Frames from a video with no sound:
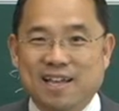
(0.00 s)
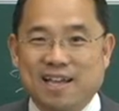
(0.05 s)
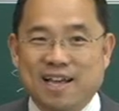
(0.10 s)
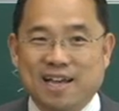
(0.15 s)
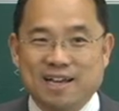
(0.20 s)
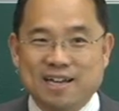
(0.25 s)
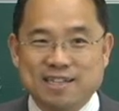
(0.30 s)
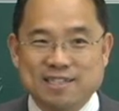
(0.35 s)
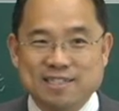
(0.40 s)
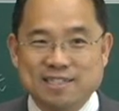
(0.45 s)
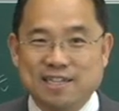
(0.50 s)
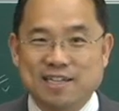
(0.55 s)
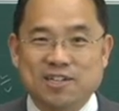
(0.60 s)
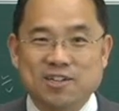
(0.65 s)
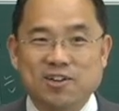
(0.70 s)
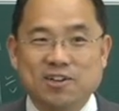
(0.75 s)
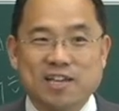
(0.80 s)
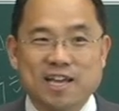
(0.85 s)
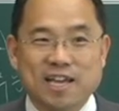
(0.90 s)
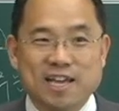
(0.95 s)
아, 그래서 이제
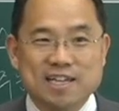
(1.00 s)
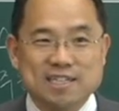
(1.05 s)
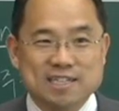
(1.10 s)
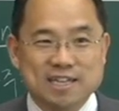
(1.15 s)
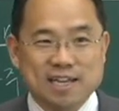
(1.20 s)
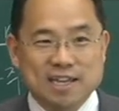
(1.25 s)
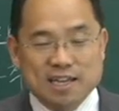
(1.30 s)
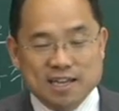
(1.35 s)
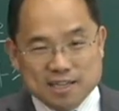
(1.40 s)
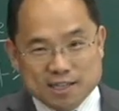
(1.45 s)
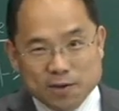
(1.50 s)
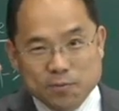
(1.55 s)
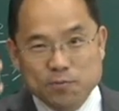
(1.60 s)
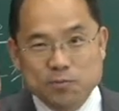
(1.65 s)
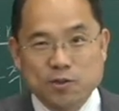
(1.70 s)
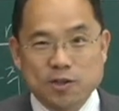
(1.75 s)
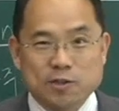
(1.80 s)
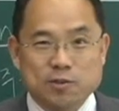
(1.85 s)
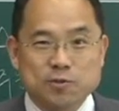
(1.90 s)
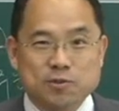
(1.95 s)
그렇게 이제
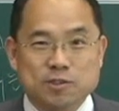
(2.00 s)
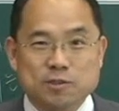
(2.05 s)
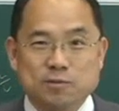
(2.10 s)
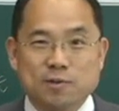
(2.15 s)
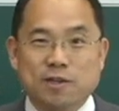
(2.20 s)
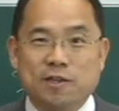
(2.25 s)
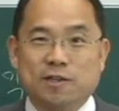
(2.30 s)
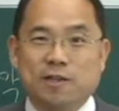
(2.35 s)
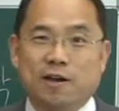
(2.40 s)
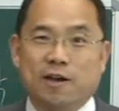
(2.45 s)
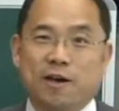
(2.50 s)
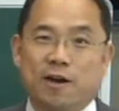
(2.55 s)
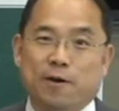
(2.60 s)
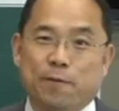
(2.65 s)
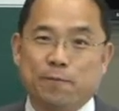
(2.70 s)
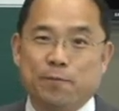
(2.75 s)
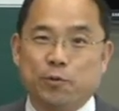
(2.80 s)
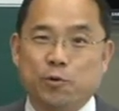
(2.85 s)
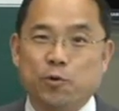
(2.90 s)
염두에 두시면 어,